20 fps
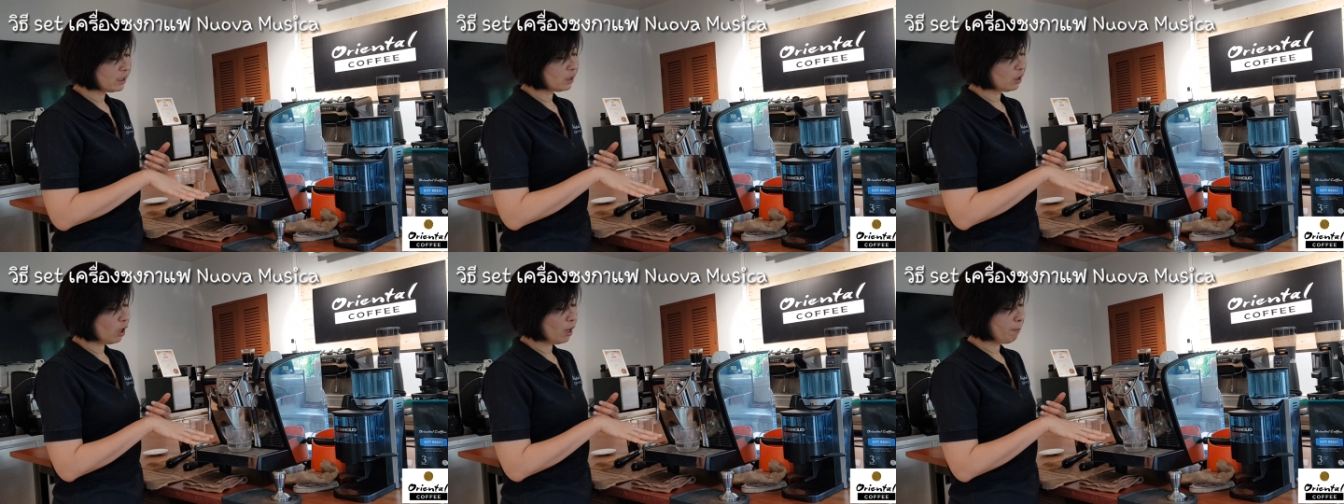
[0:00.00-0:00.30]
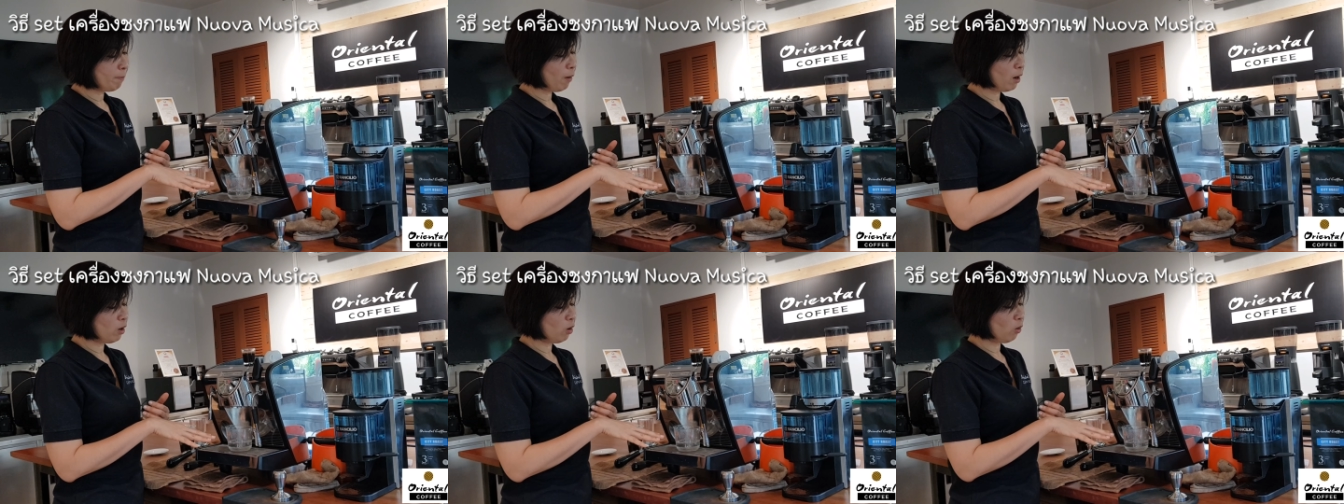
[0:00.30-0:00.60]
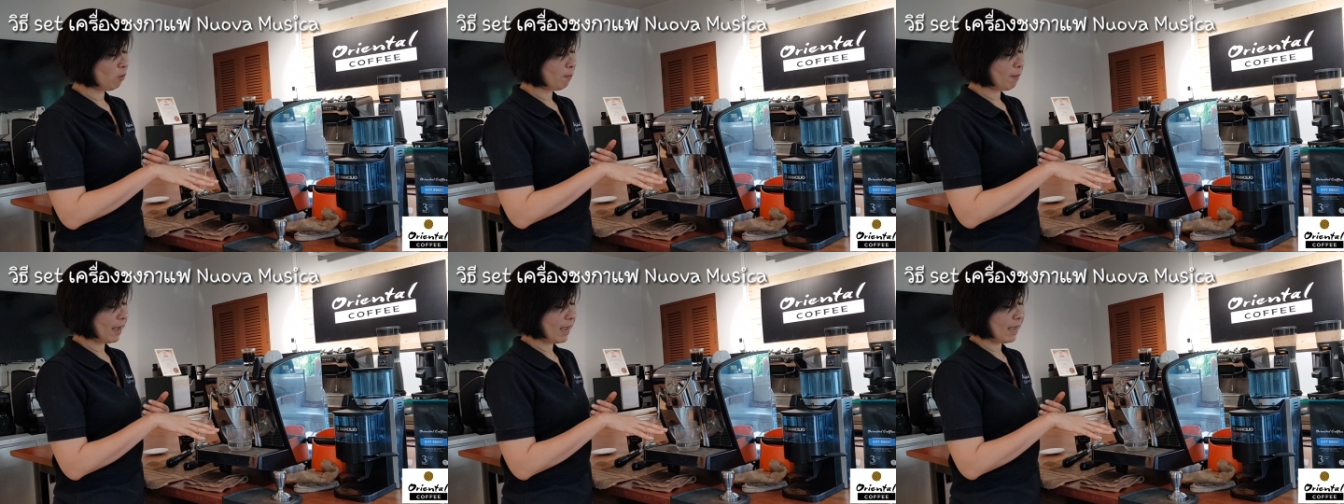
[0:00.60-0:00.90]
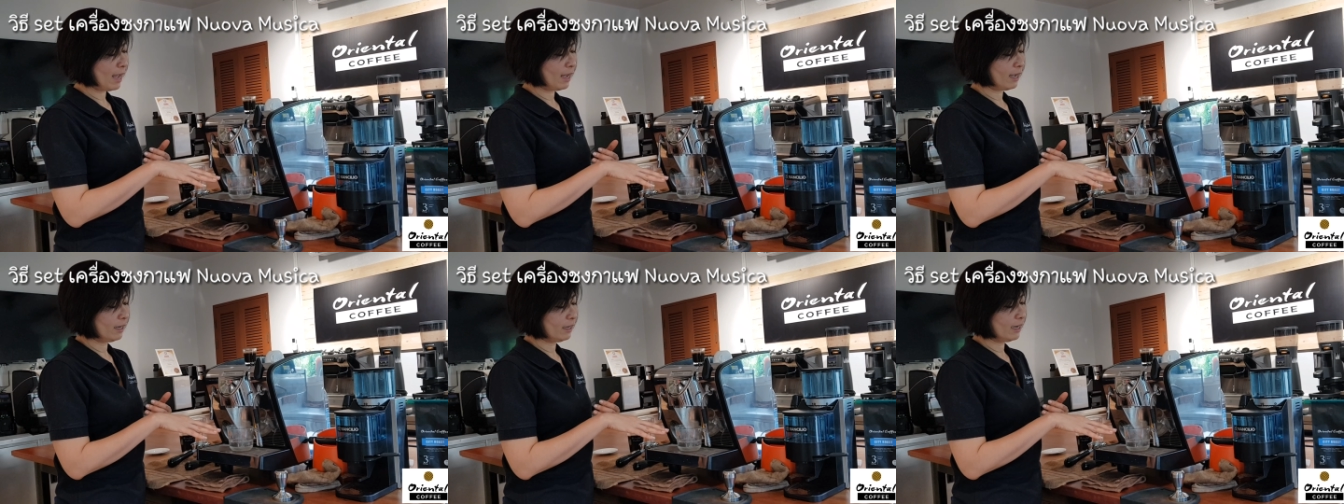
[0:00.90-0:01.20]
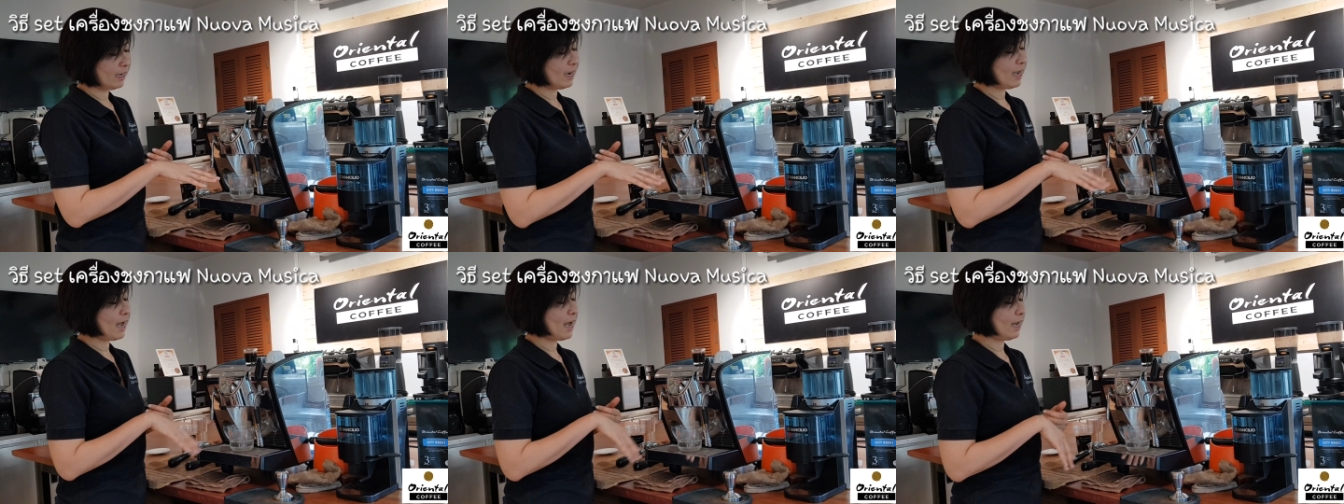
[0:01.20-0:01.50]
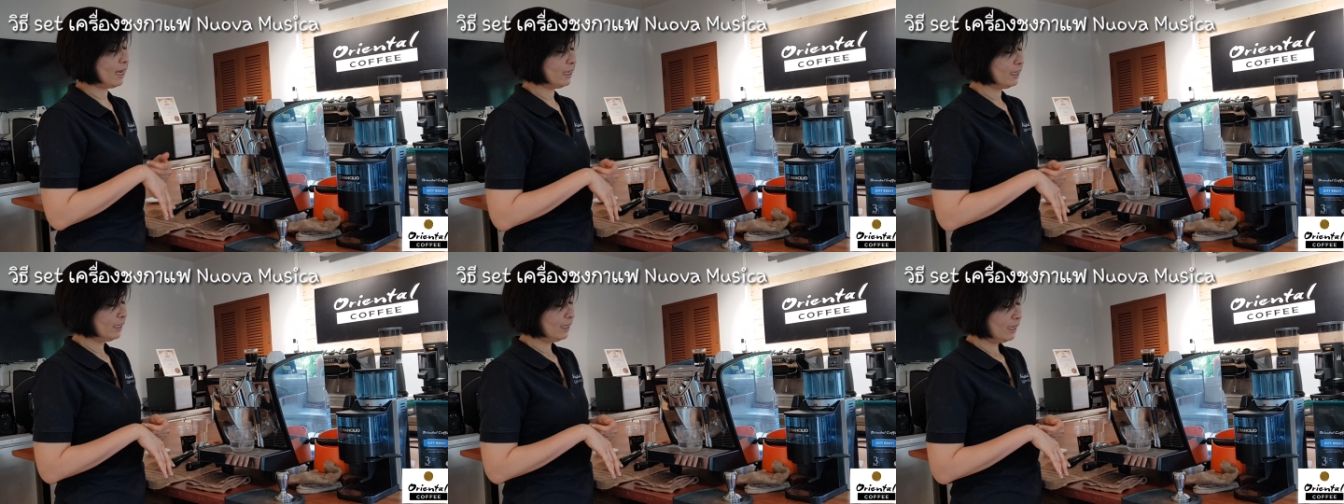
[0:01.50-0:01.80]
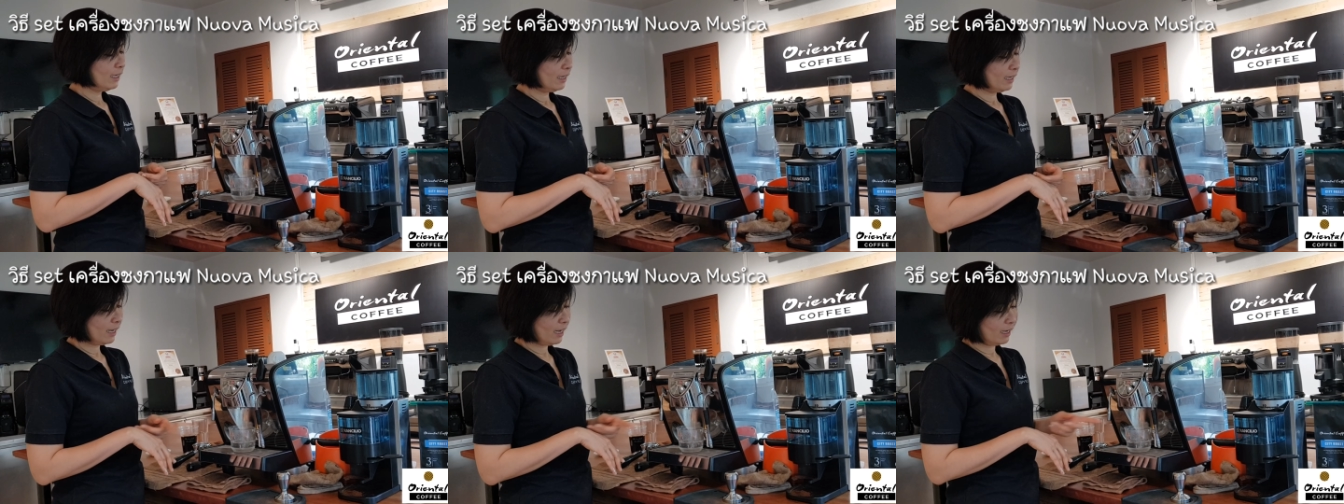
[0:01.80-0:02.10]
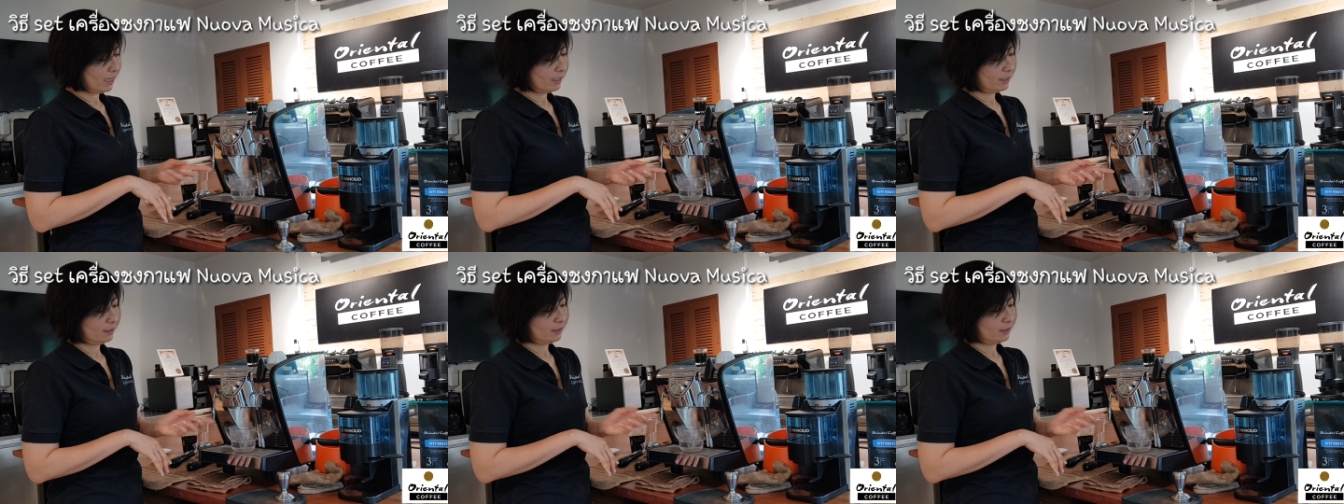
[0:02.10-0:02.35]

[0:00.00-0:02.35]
คือค่อยปล่อยลงมานะคะเนี่ย